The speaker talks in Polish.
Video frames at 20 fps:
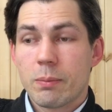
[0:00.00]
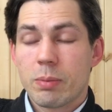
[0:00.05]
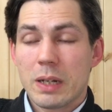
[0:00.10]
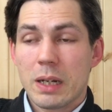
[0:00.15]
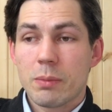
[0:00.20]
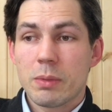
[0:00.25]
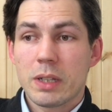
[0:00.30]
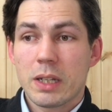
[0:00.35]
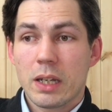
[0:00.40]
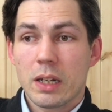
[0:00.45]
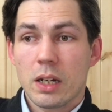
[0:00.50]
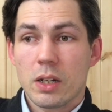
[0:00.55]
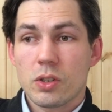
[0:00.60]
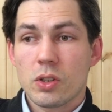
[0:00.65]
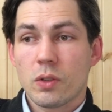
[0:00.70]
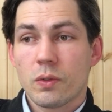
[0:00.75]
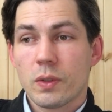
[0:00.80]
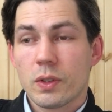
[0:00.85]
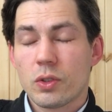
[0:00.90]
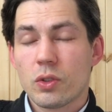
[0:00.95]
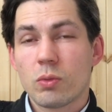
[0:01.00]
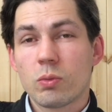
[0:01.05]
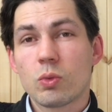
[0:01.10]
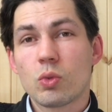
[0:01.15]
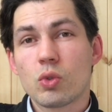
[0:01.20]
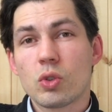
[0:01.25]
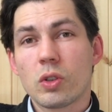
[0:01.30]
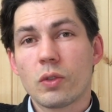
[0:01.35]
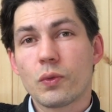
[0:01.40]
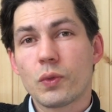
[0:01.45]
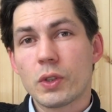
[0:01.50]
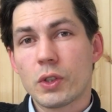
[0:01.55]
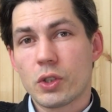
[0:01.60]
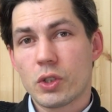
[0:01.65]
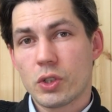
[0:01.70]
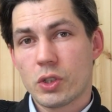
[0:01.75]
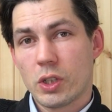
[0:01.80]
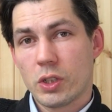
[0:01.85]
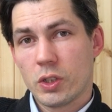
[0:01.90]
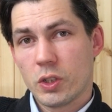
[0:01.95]
bramy garażowe są dużo
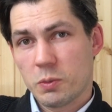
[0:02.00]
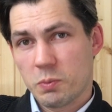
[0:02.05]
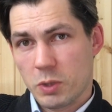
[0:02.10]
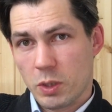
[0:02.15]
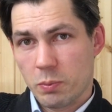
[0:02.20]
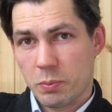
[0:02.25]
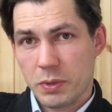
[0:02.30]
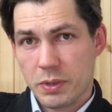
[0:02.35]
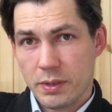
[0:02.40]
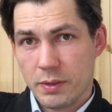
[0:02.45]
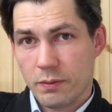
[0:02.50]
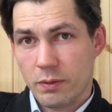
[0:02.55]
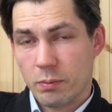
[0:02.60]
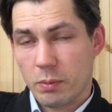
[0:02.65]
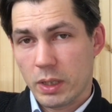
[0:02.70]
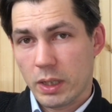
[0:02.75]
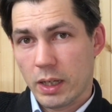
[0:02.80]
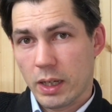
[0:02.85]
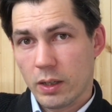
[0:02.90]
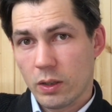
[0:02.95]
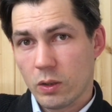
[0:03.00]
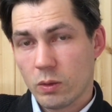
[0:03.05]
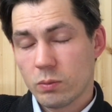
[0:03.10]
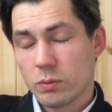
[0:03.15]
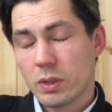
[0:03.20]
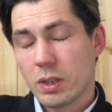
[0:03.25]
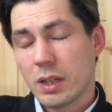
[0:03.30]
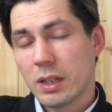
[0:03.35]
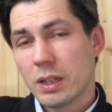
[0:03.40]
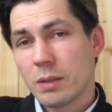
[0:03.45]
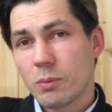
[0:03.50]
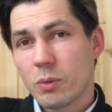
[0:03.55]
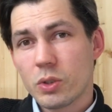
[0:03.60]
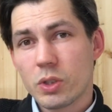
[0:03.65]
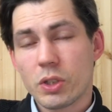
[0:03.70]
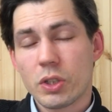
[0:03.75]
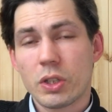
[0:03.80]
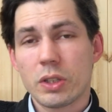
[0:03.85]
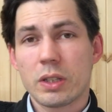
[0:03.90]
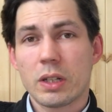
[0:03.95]
wyższe niż przepisy wymagają, no ale
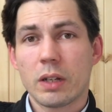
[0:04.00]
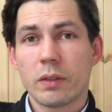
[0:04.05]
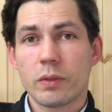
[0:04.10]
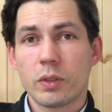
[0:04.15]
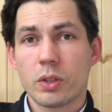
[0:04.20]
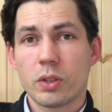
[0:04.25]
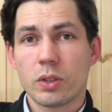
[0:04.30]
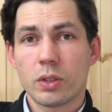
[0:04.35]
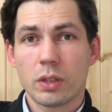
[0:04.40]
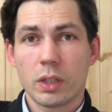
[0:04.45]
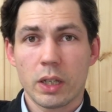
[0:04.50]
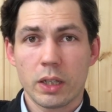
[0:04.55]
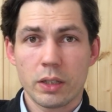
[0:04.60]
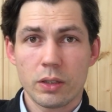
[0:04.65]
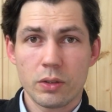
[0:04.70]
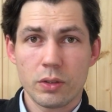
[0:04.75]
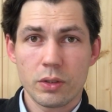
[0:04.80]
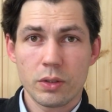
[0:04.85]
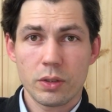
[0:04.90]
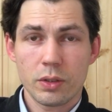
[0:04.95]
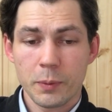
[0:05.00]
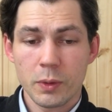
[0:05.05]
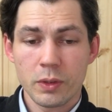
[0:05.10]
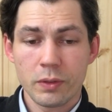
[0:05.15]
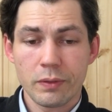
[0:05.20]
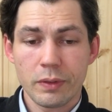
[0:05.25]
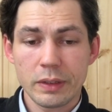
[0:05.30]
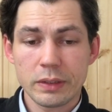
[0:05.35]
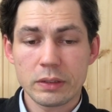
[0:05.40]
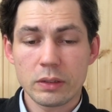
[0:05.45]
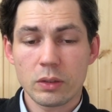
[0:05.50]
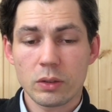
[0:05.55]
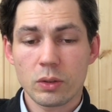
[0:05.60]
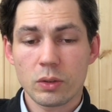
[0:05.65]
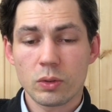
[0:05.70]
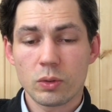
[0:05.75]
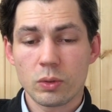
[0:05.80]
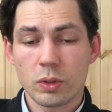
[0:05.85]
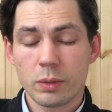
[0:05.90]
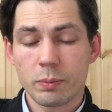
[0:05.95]
może się trafić jakiś inwestor,
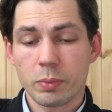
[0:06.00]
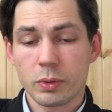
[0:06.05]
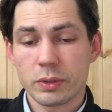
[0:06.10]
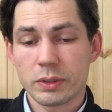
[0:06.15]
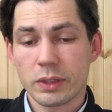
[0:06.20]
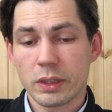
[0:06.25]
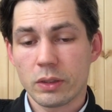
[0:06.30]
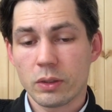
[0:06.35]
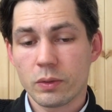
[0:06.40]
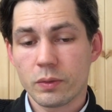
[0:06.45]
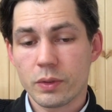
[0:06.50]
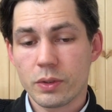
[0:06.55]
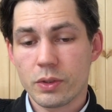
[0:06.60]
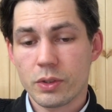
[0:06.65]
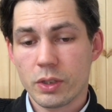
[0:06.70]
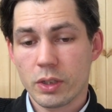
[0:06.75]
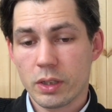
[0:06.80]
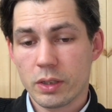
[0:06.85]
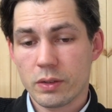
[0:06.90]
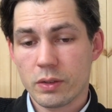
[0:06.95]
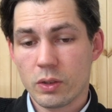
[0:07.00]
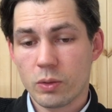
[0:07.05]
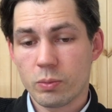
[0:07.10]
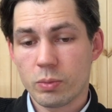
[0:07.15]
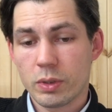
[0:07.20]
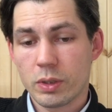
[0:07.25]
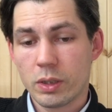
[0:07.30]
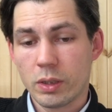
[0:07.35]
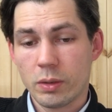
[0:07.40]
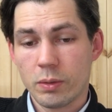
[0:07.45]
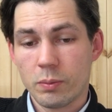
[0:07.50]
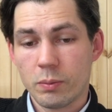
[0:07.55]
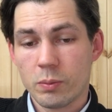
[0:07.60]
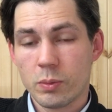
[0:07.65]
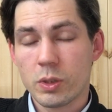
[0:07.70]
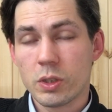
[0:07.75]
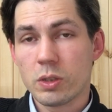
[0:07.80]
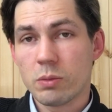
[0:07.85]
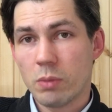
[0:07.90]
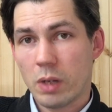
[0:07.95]
który postanowi, że zrobi
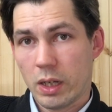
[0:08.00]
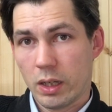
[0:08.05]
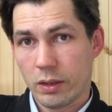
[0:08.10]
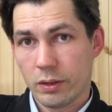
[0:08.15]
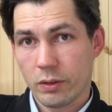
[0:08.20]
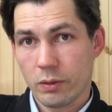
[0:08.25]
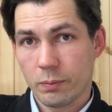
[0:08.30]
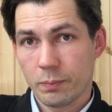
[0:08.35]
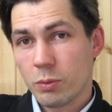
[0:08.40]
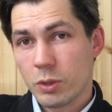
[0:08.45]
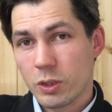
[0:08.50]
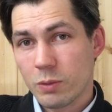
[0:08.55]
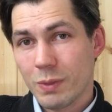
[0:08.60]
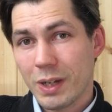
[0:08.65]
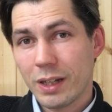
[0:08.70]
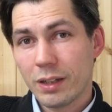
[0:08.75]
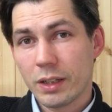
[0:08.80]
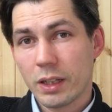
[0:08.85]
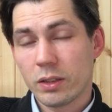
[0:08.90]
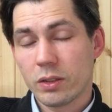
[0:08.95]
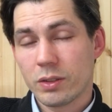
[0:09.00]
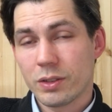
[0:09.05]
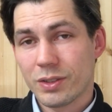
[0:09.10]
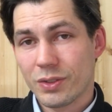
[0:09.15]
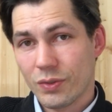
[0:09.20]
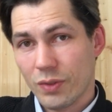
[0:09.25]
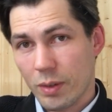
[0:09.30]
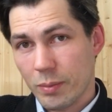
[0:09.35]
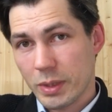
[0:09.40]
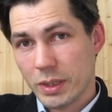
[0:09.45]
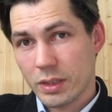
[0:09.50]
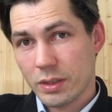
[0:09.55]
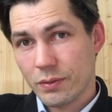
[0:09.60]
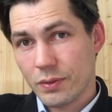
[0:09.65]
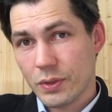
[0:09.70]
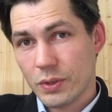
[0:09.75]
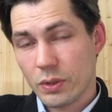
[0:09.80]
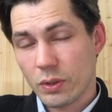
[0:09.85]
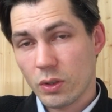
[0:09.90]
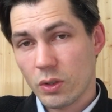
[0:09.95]
minimalną. Minimalna to jest 2 metry
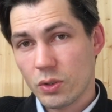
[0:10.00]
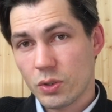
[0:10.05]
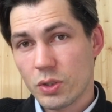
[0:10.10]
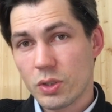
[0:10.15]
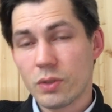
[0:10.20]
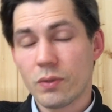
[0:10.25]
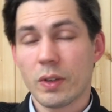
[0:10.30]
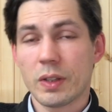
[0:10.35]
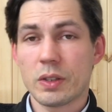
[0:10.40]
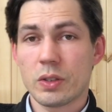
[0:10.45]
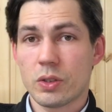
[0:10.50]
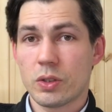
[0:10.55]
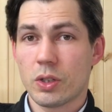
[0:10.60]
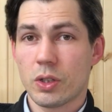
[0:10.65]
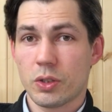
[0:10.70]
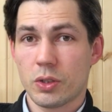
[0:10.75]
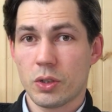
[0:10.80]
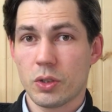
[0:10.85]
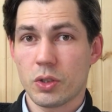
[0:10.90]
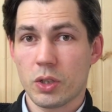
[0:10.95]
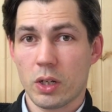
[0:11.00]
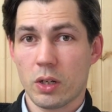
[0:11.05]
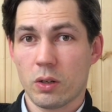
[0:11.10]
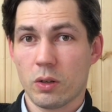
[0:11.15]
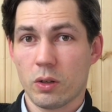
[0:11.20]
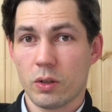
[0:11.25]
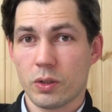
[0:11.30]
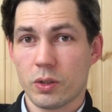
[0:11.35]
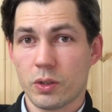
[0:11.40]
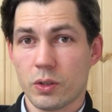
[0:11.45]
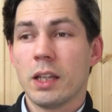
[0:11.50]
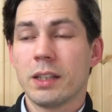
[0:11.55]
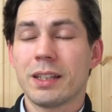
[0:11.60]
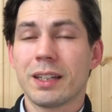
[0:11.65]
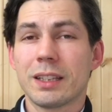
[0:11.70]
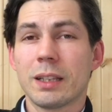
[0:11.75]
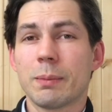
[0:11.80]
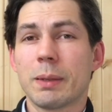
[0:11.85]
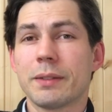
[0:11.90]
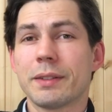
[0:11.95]
wysokości, 2,30 szerokości. I
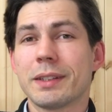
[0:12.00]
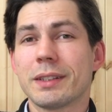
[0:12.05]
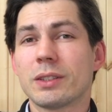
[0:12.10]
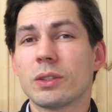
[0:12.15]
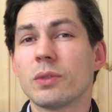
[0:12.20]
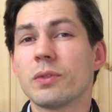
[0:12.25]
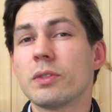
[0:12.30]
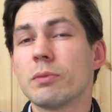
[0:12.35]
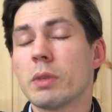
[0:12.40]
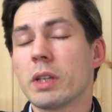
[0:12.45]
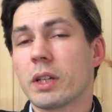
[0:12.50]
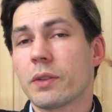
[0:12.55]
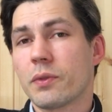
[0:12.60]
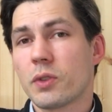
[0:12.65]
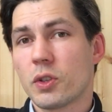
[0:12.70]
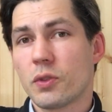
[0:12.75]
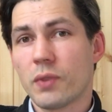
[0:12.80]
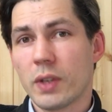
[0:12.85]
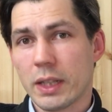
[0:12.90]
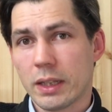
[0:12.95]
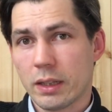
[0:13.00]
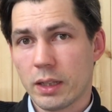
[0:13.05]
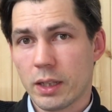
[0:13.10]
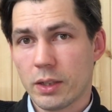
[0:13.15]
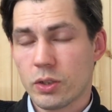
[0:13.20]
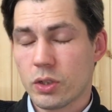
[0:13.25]
tak naprawdę jest to wymiar w świetle,